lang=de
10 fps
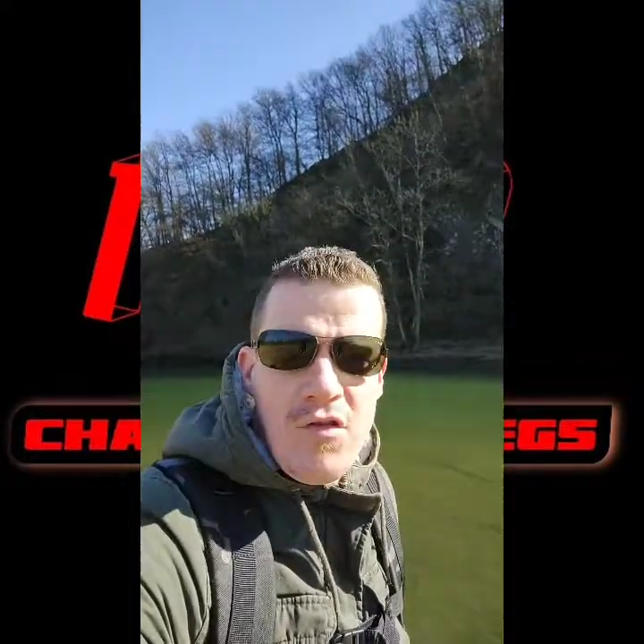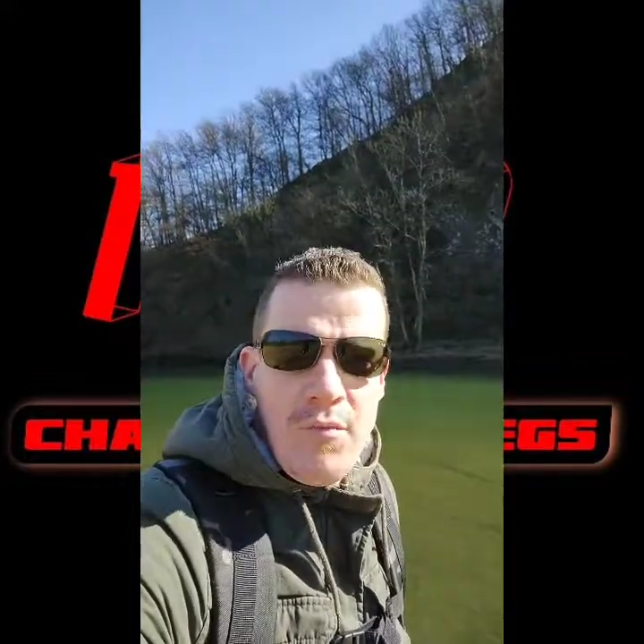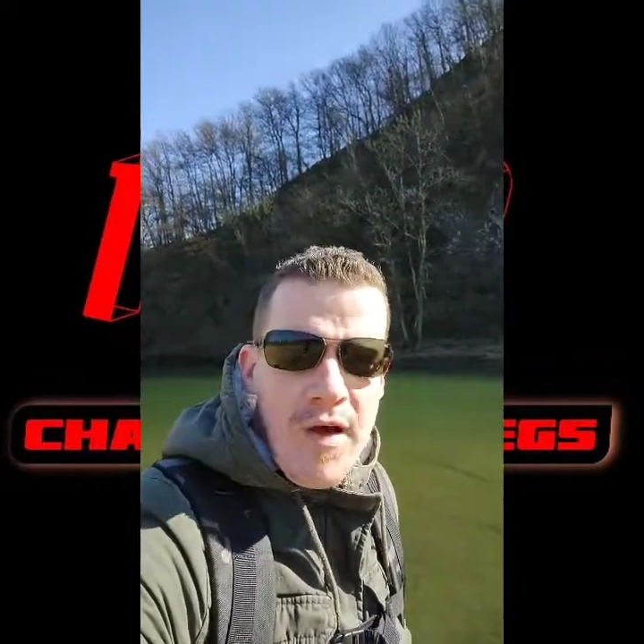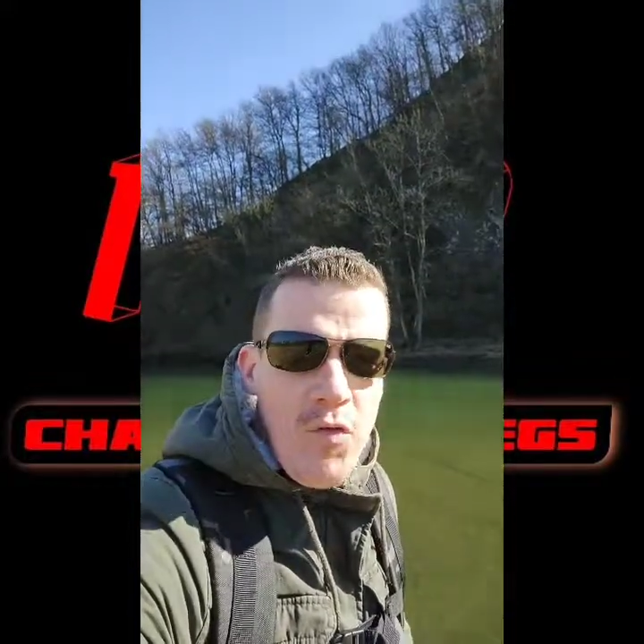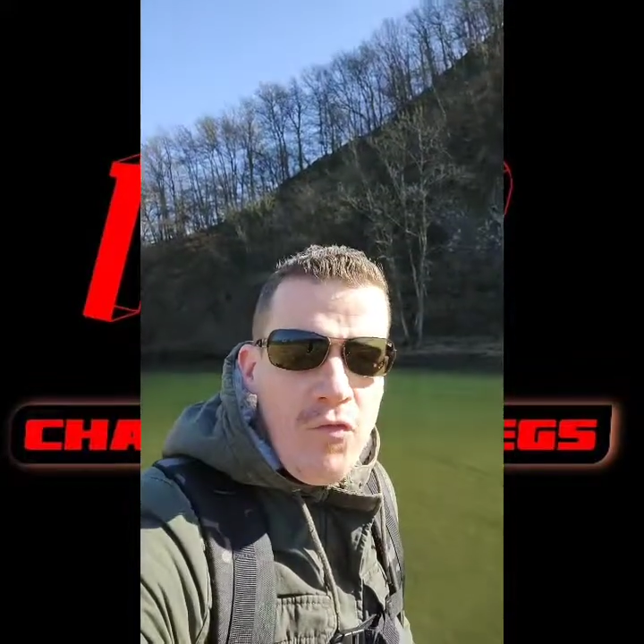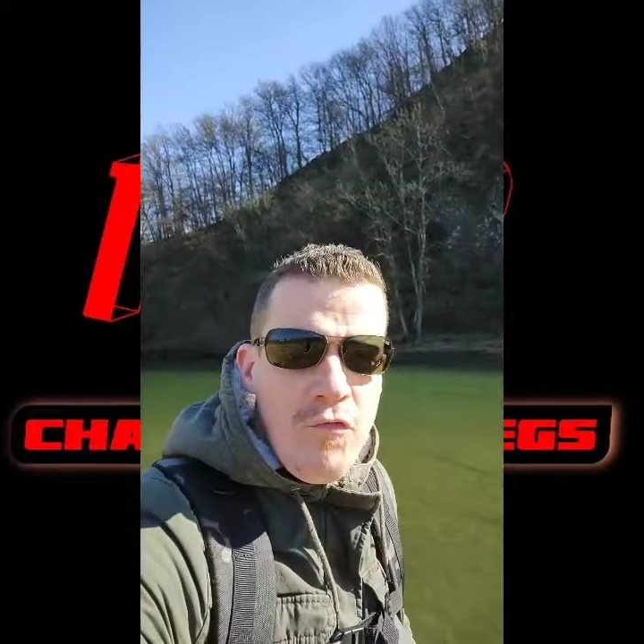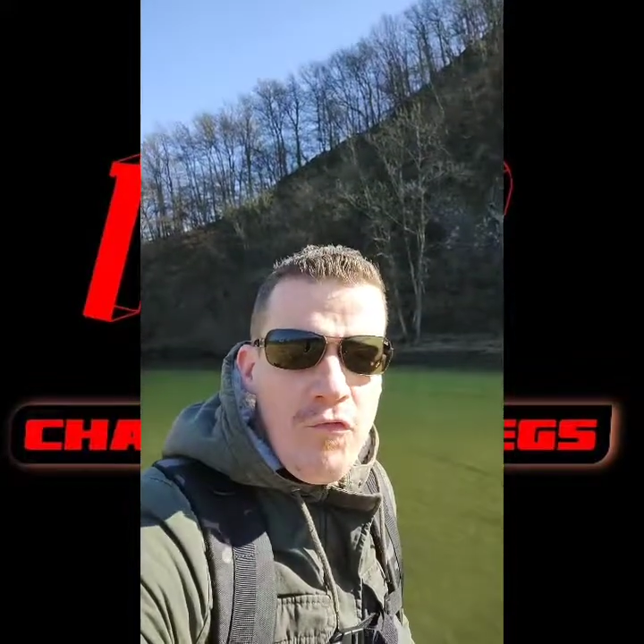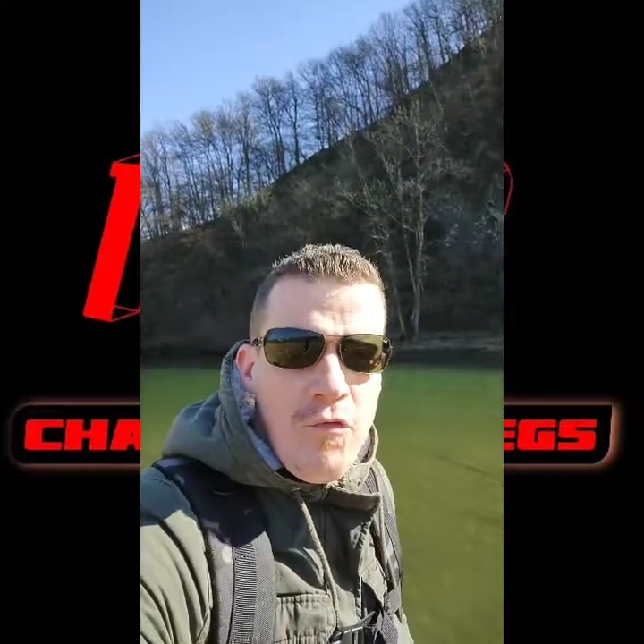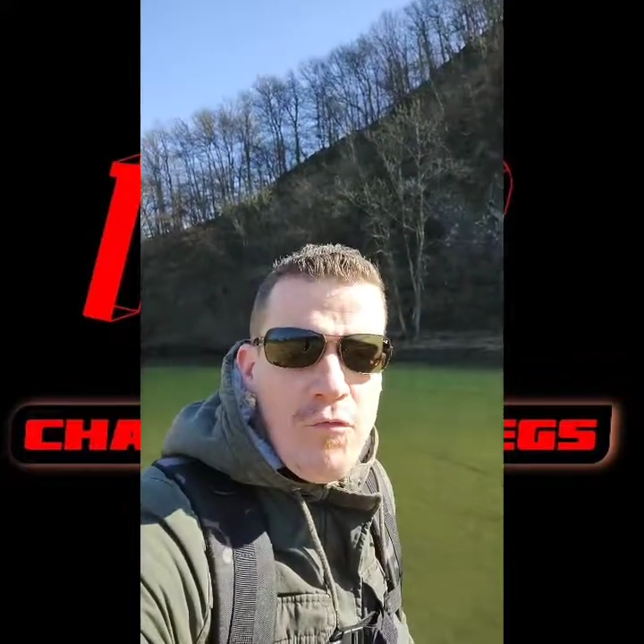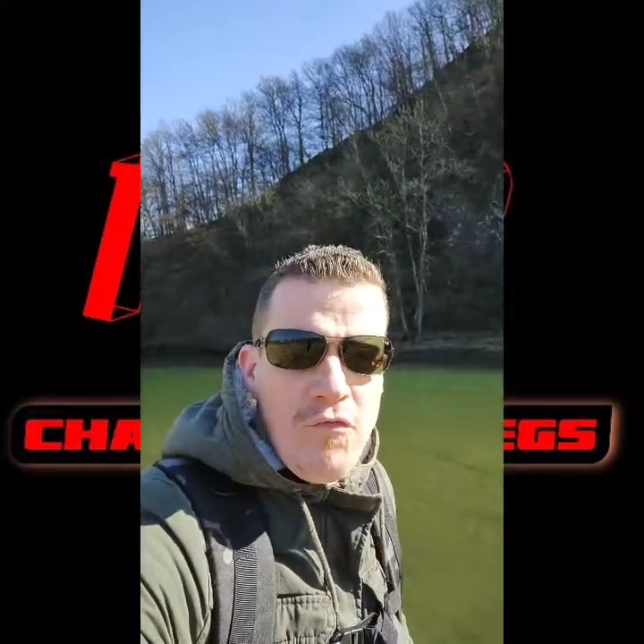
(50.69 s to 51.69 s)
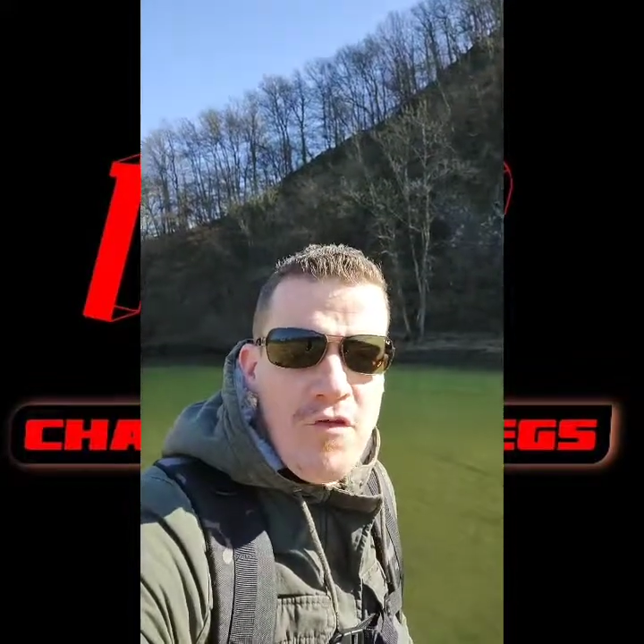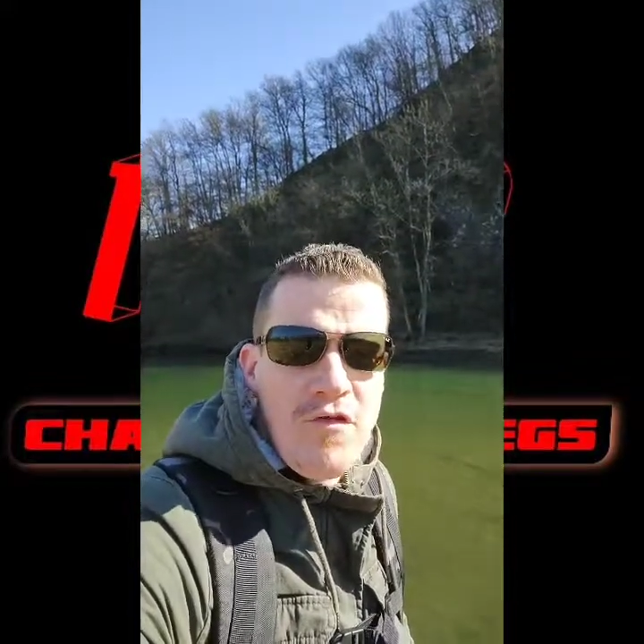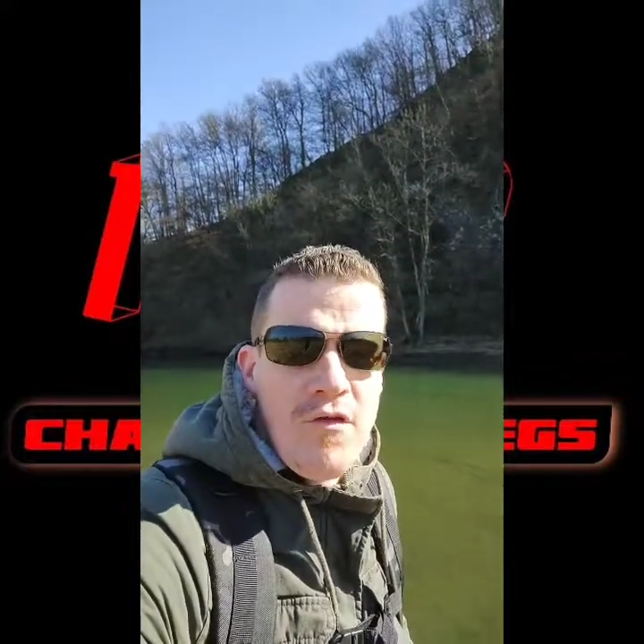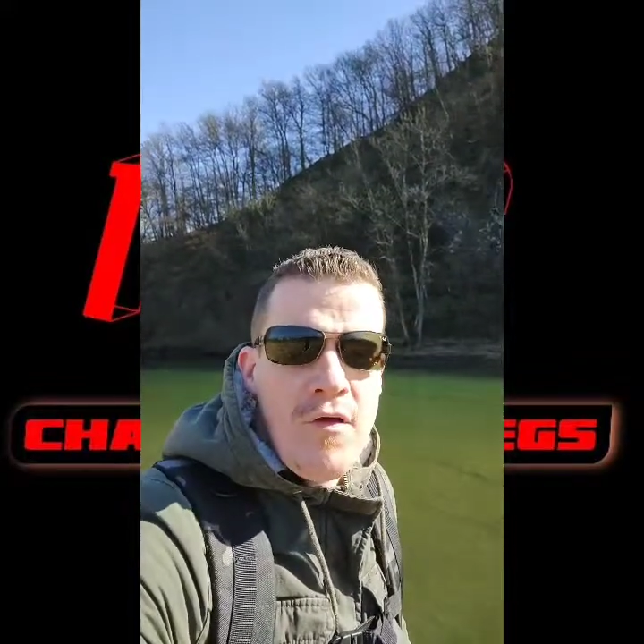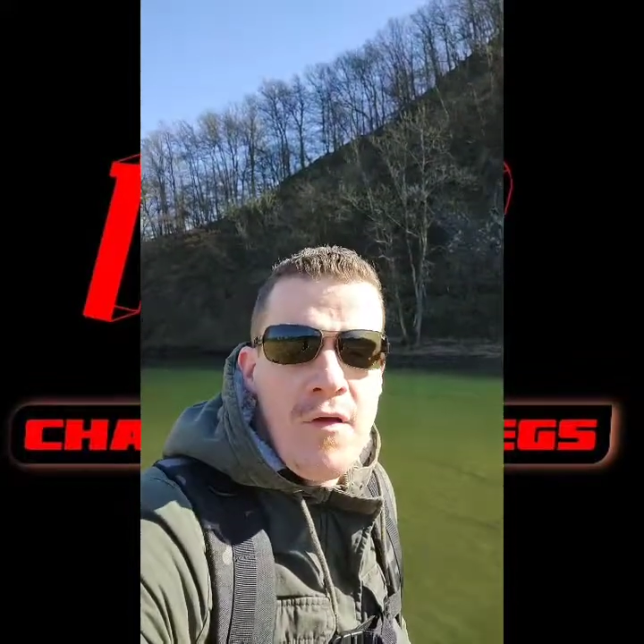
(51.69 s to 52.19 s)

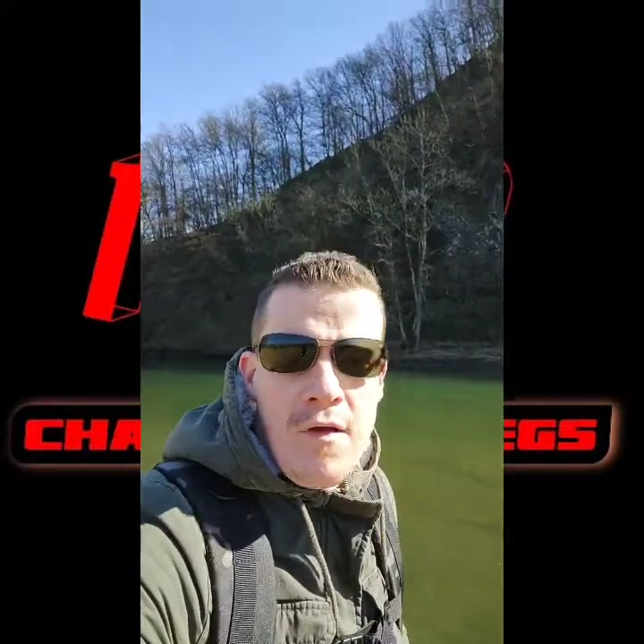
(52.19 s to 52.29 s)
52